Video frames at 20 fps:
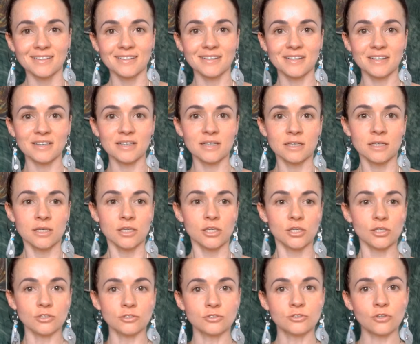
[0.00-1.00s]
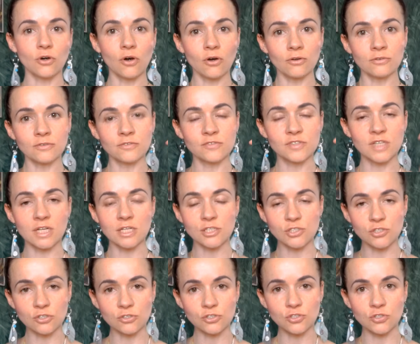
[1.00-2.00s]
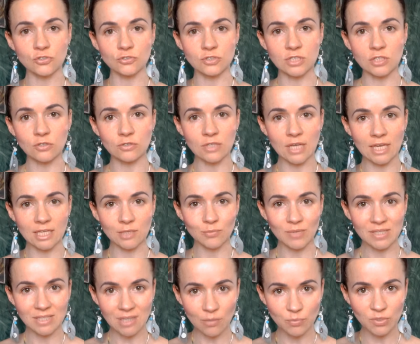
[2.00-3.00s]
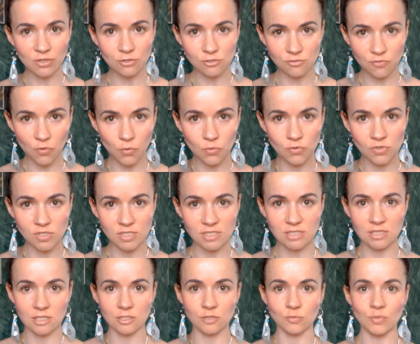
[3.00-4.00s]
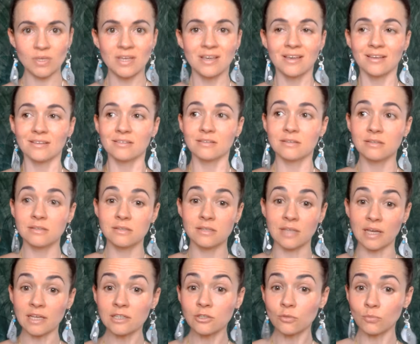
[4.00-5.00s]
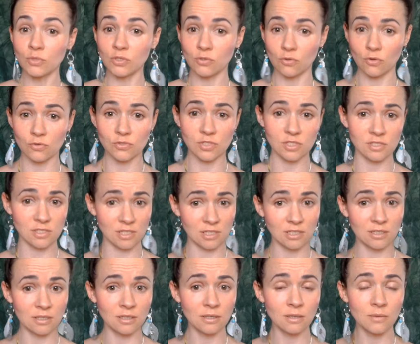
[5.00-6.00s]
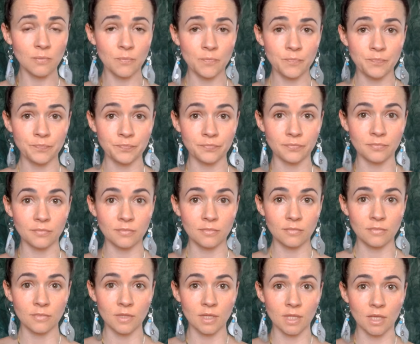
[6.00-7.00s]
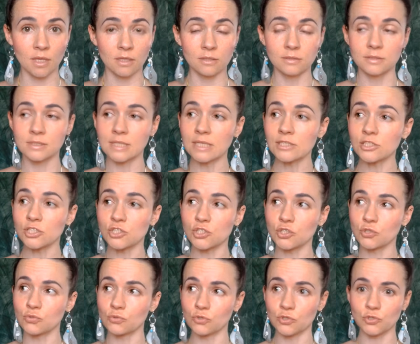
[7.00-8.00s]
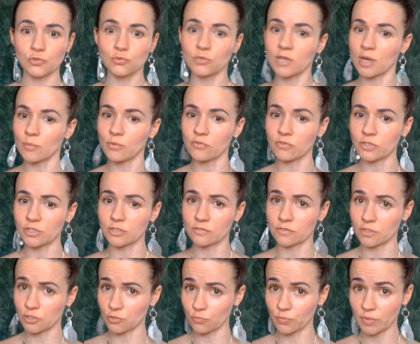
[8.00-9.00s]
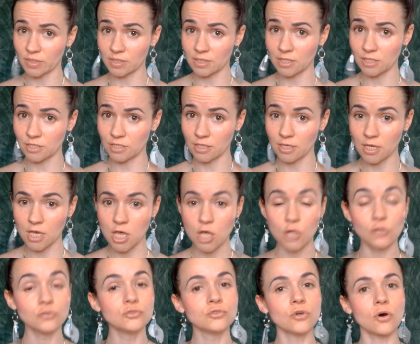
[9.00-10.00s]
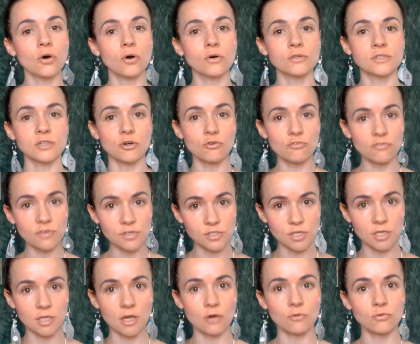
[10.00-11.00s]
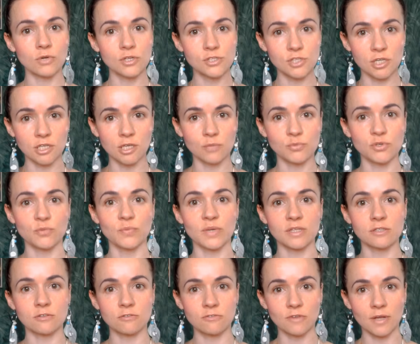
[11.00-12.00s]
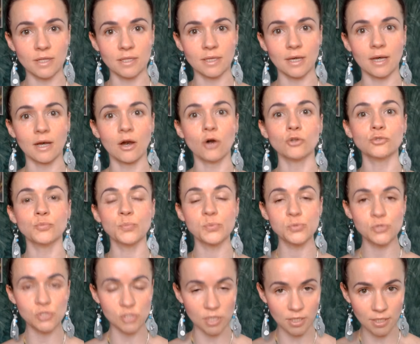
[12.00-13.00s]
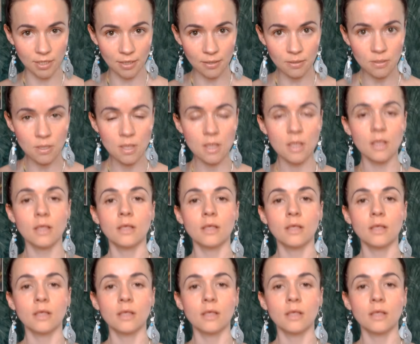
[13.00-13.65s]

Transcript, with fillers: E, I to w zależności od tego, na jakim etapie rozwoju jesteśmy, te dominujące cechy, te rzeczy, których szukamy właśnie w naszym partnerze, do zauważenia, uleczenia, przepracowania, odpuszczenia,